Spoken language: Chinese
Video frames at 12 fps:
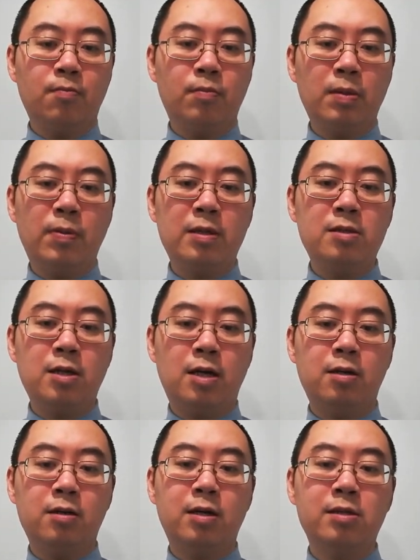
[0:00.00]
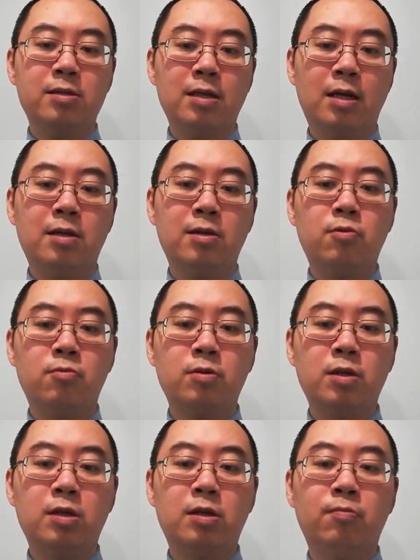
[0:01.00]
比平常更加的容
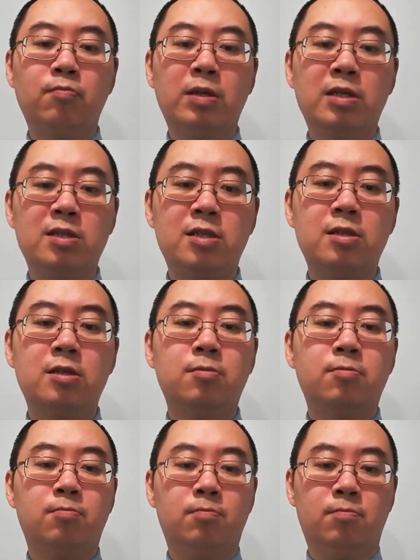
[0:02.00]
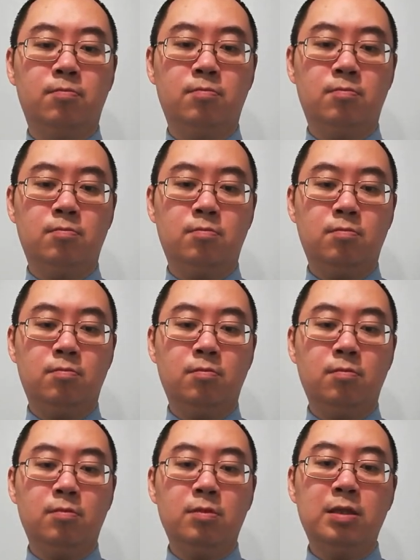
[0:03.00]
易迷失。
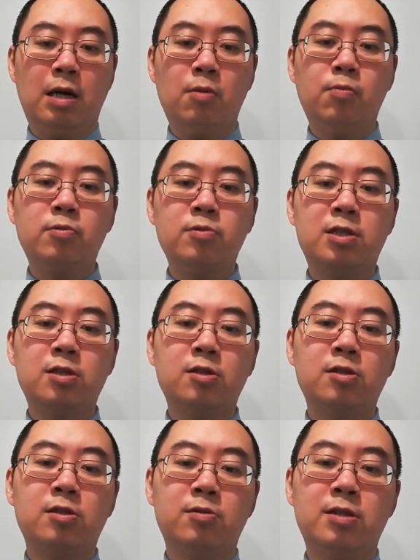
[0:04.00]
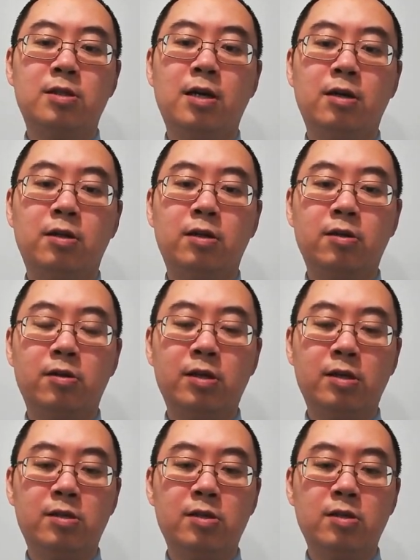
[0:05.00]
乔布斯就是这样的一个
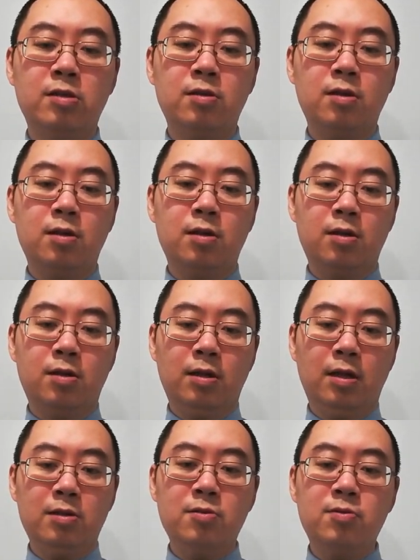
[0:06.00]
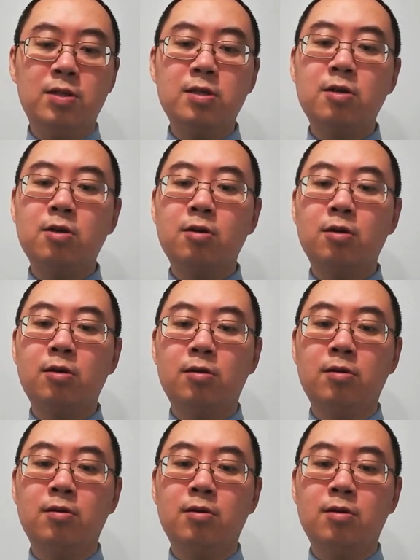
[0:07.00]
例子，他就是一个
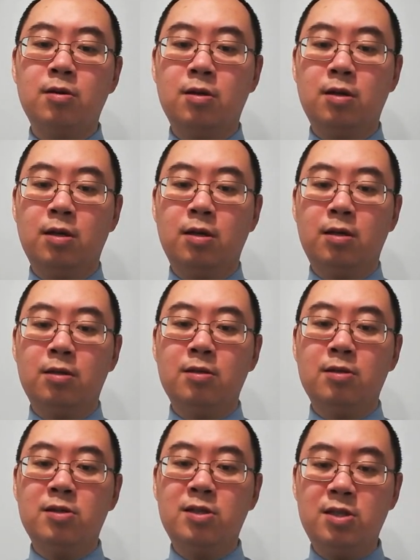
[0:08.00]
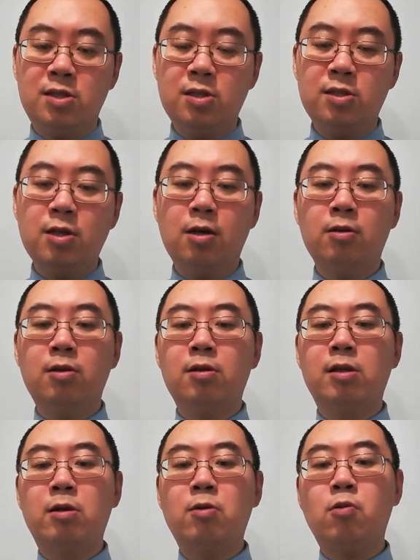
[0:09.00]
世上的
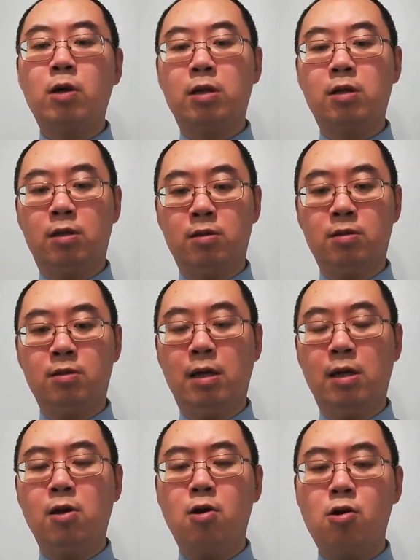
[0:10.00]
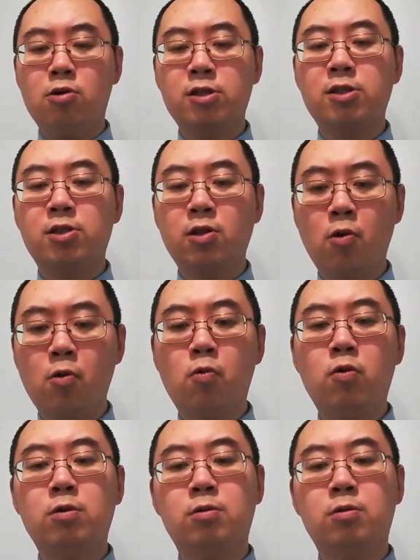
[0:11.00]
灵魂呐，a lost soul。